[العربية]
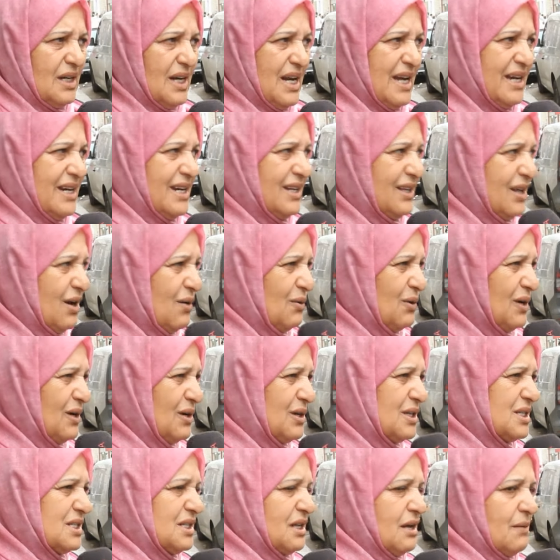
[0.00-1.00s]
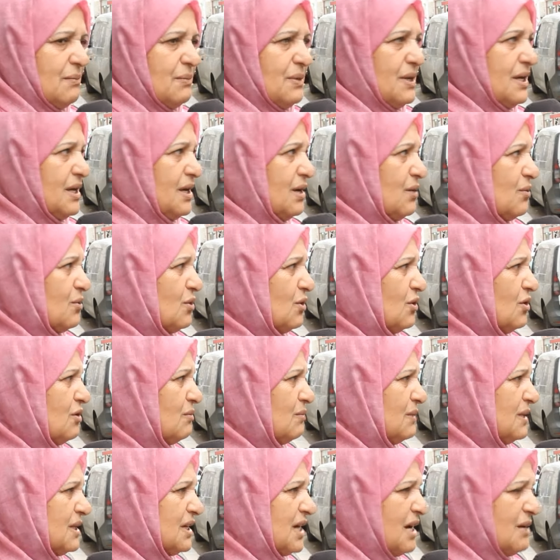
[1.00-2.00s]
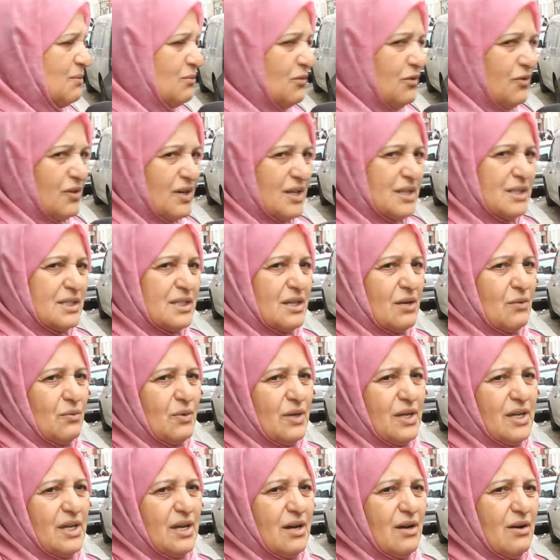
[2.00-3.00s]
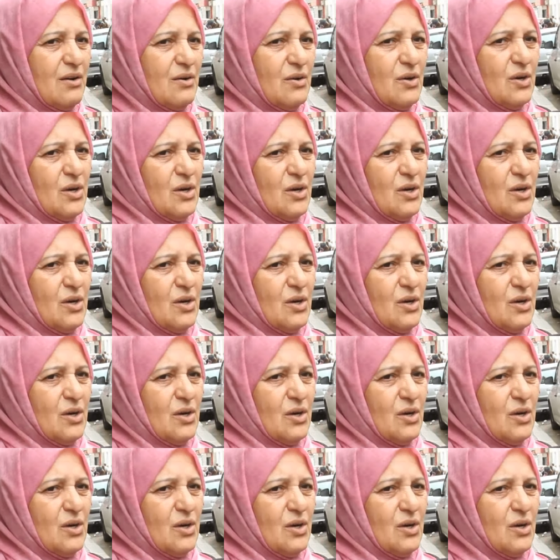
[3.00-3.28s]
لان دوله اجنبيه وكلهم يتكلموا فرنسويه